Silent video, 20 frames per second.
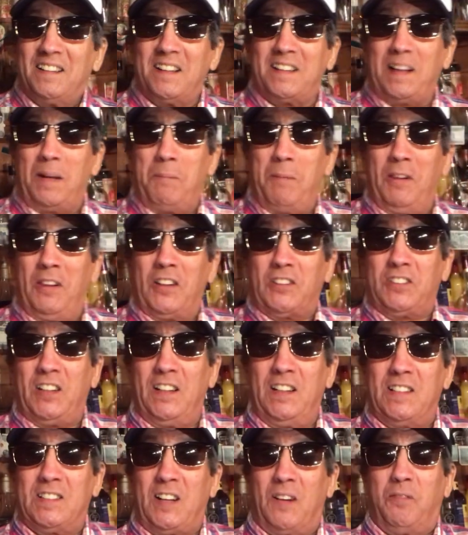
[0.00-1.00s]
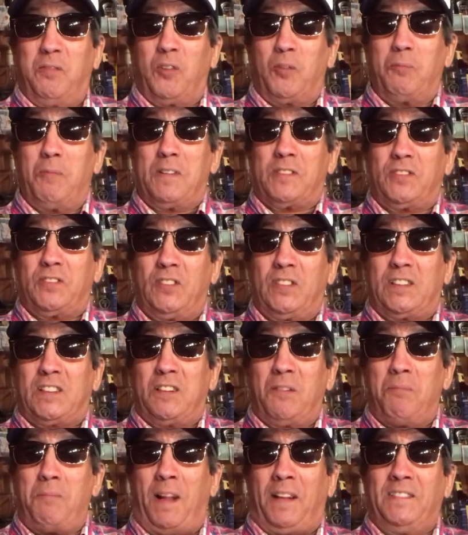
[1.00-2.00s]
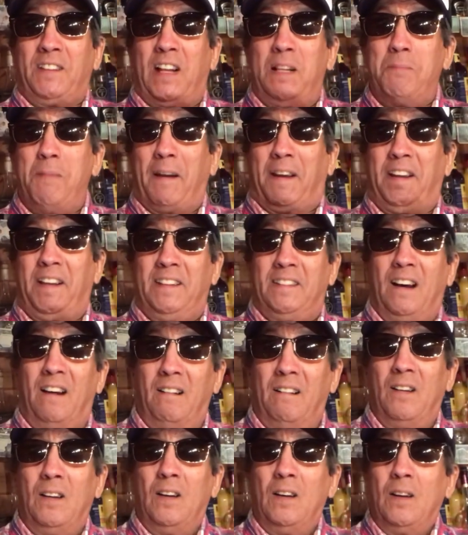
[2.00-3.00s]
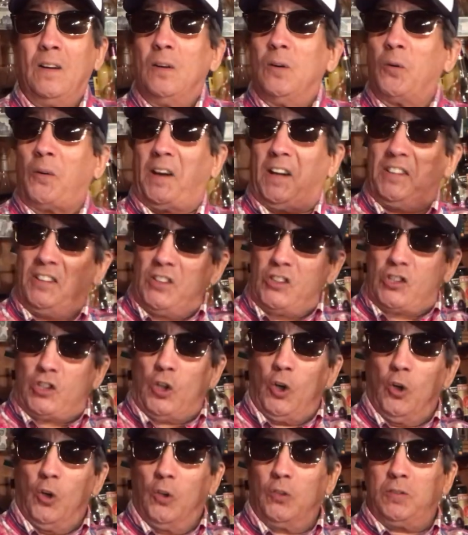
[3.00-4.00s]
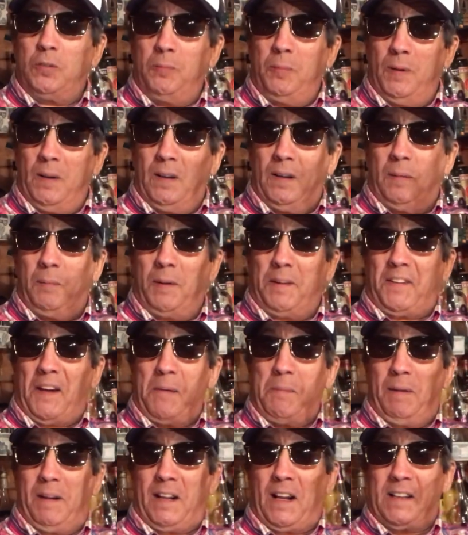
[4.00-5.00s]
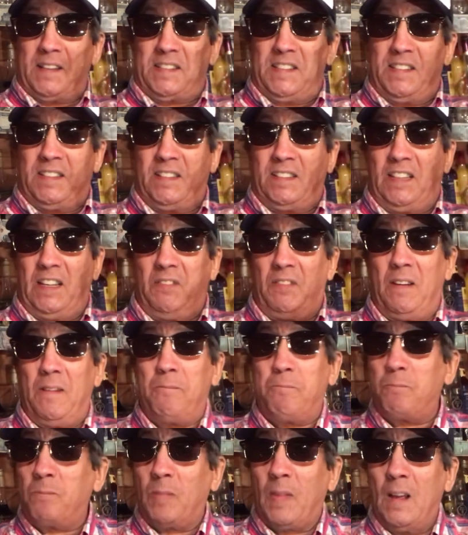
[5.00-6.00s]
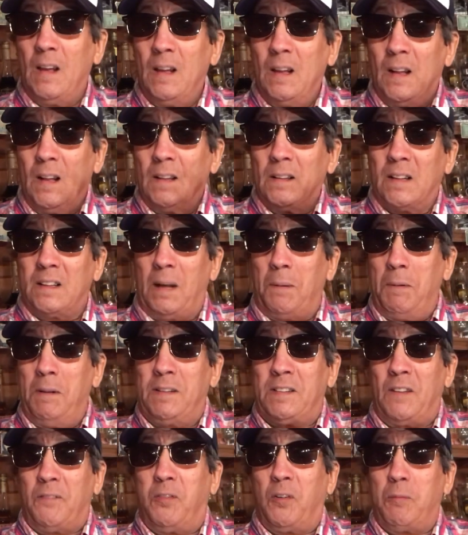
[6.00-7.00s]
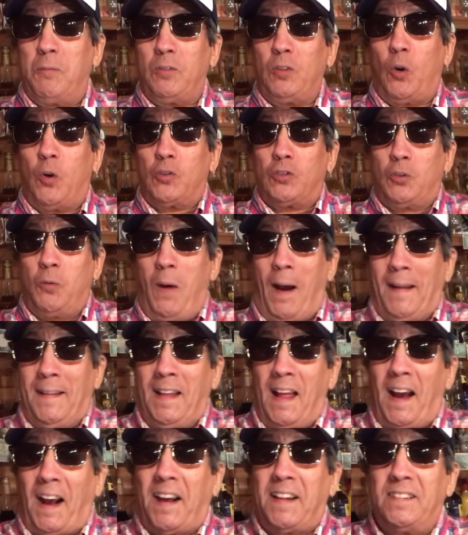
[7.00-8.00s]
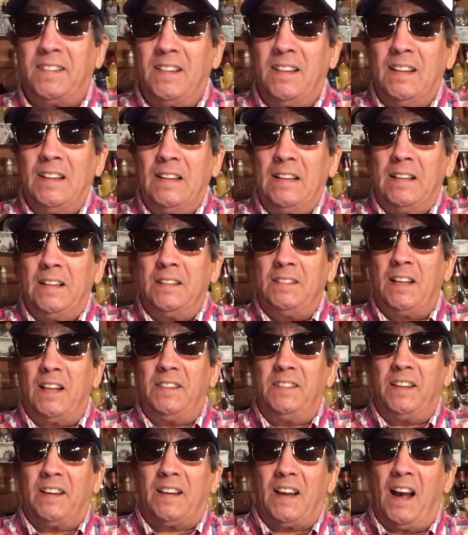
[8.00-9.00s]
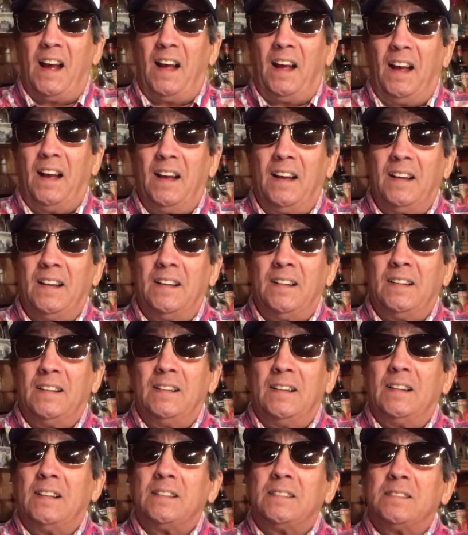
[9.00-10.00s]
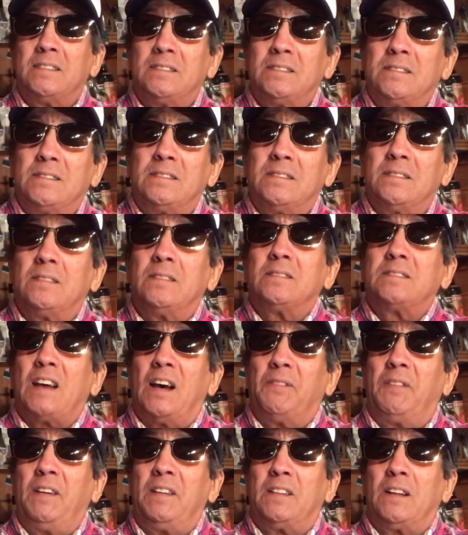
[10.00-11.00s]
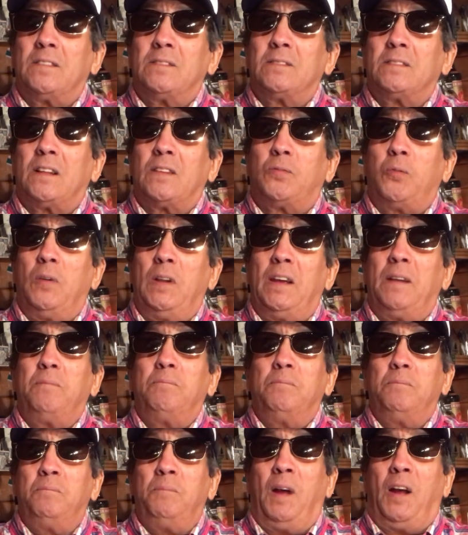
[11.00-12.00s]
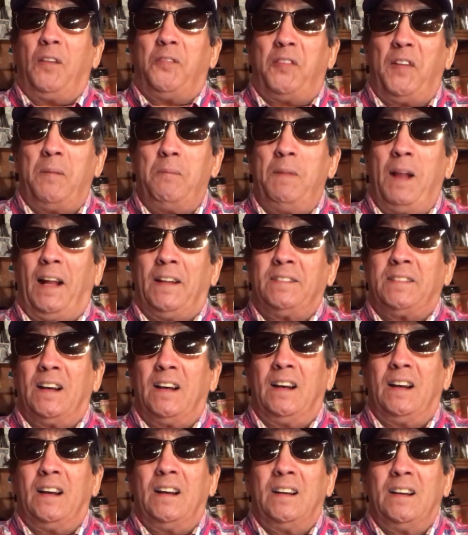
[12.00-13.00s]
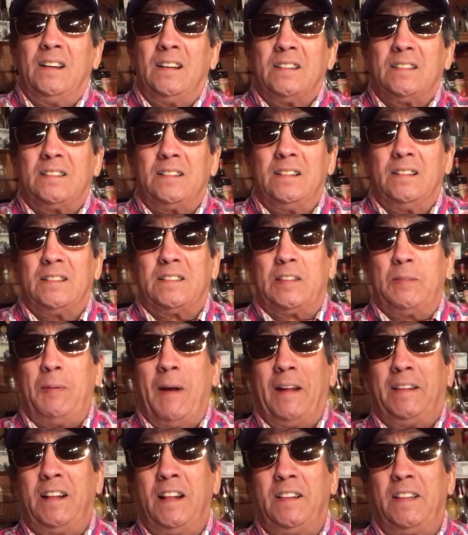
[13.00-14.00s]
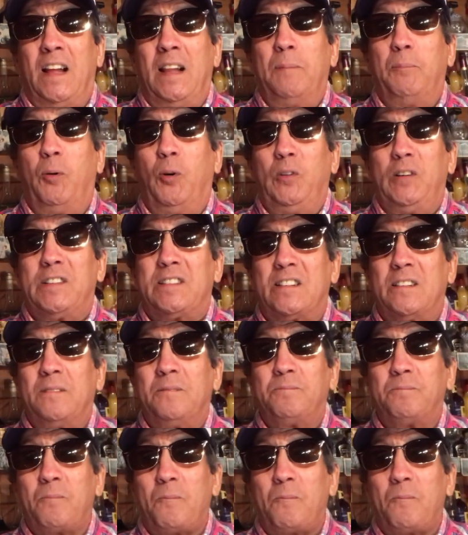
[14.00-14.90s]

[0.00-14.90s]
تتعمل داكشي لي زانفورماسيون تطلب من عندك الماكينه وكاينين الشهود بالكاميرا سي سي تي في تتعمل لي زانفورماسيون يخرجك واحد العقد ديال النكاح صافي تتولي معفي من عند التبهدل ديال البوليس